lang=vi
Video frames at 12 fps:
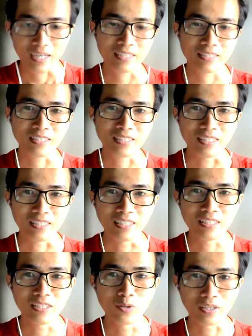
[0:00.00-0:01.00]
anh chị
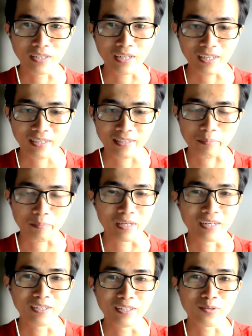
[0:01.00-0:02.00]
đi du lịch này đặc biệt là
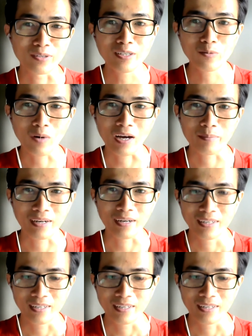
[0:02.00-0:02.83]
đi du lịch nước ngoài mà